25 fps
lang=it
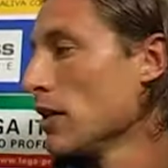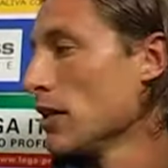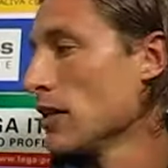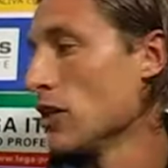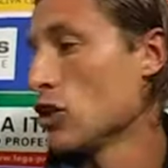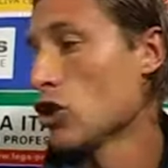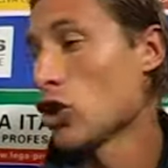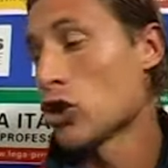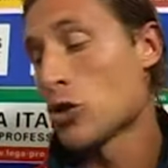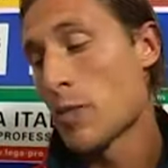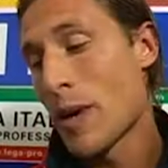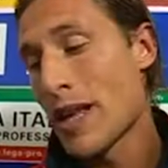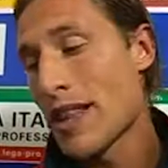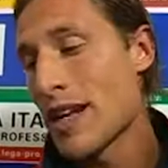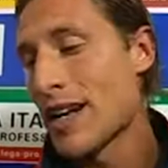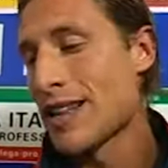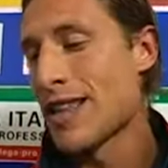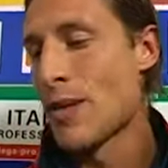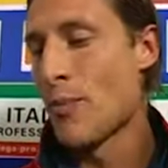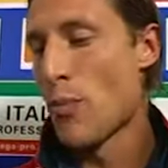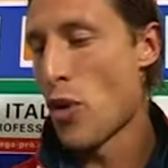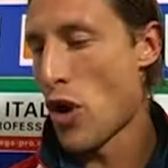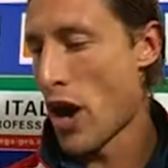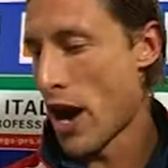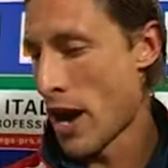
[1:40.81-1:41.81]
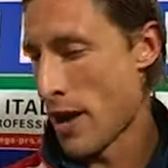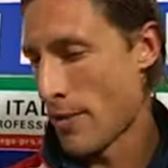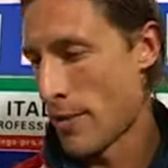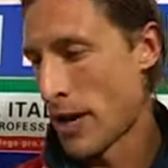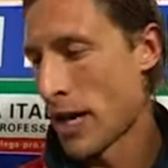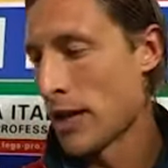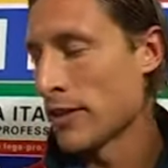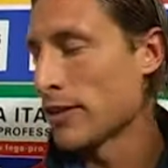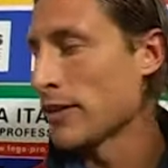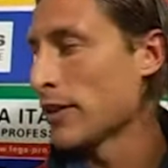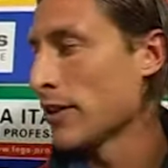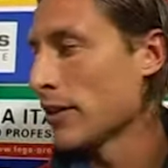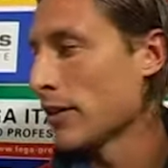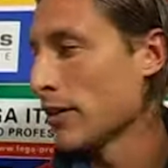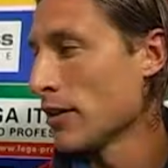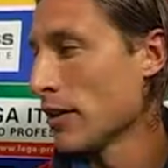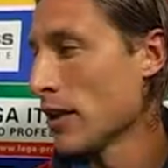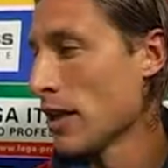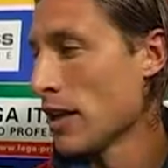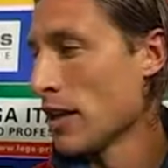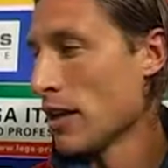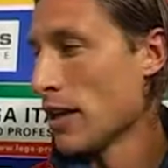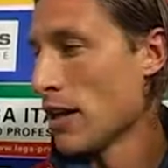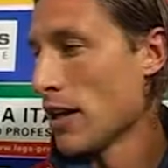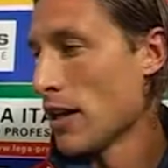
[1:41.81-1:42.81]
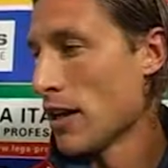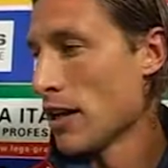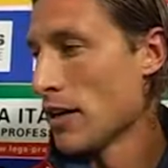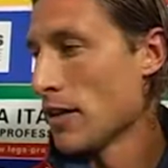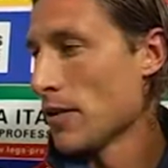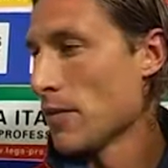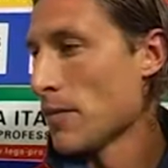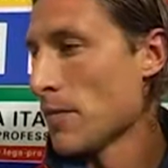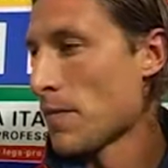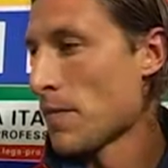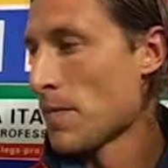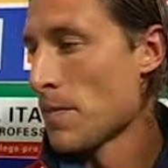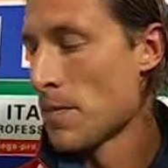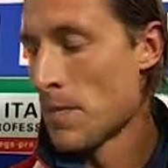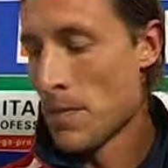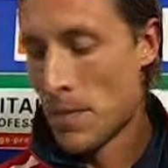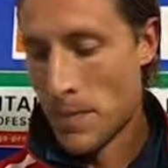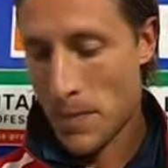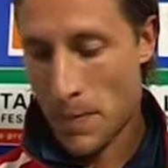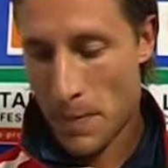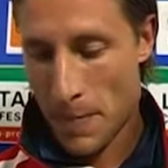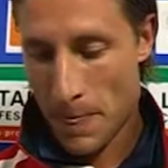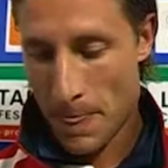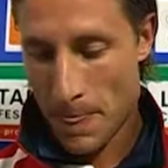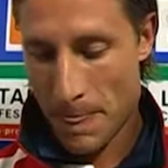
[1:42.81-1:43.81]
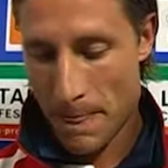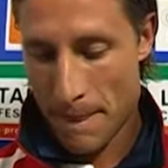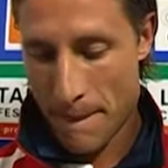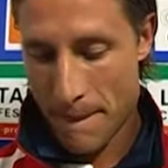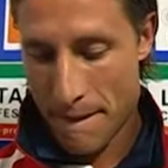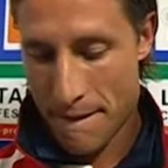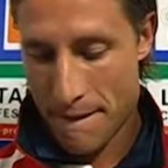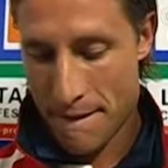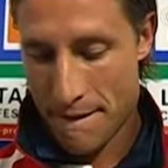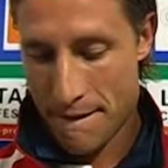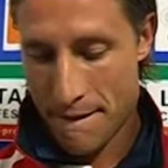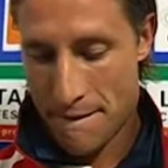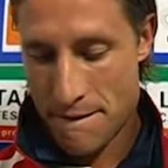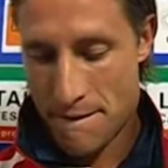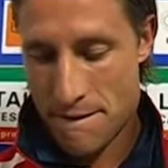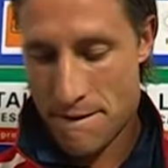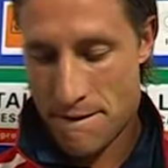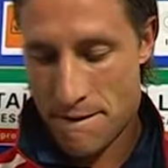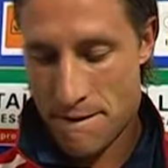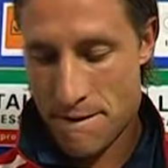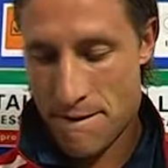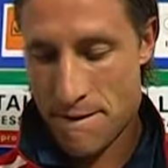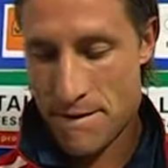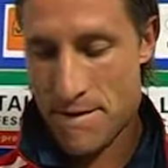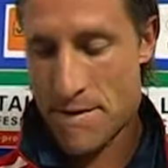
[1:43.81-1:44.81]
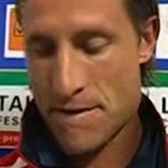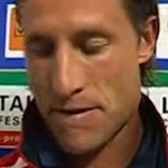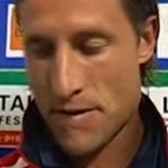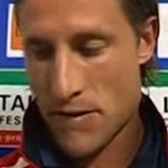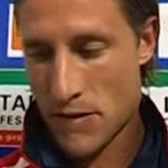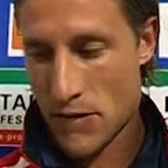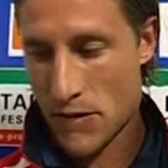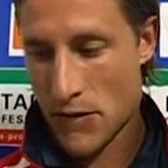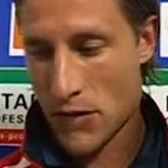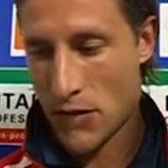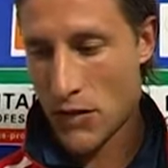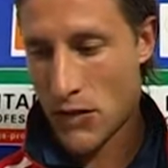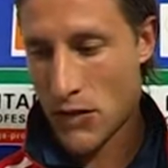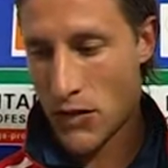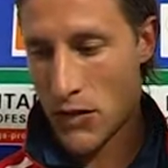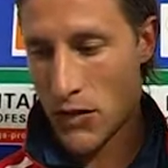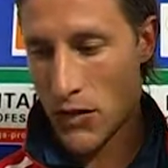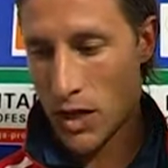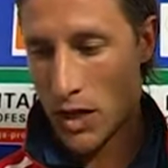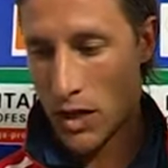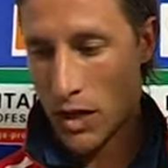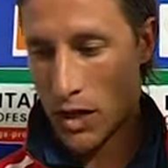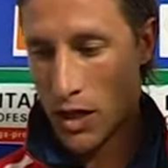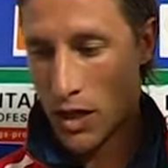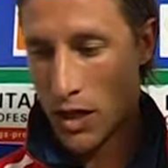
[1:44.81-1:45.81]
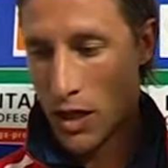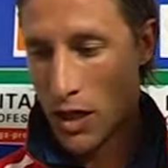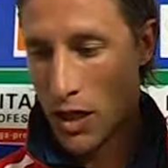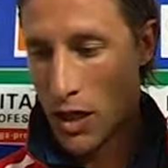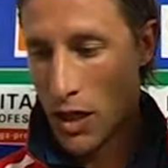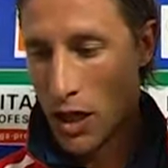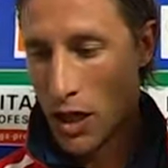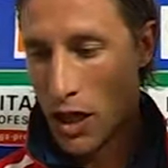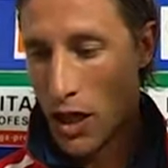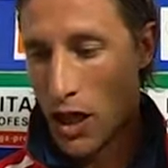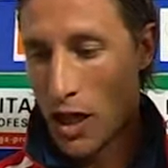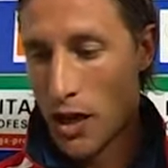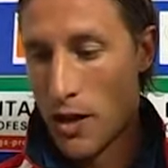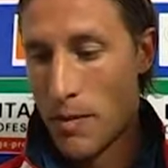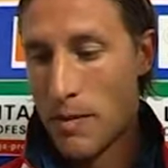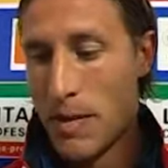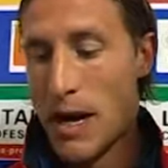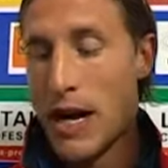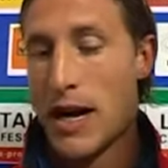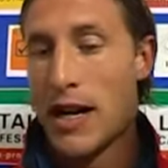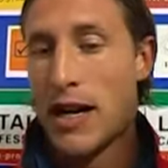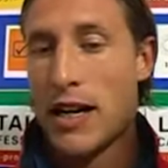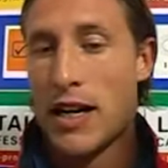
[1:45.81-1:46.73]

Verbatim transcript: di sospendere eh. temporaneamente. Ma non avete mai avuto la sensazione che potesse interrompere definitivamente la partita?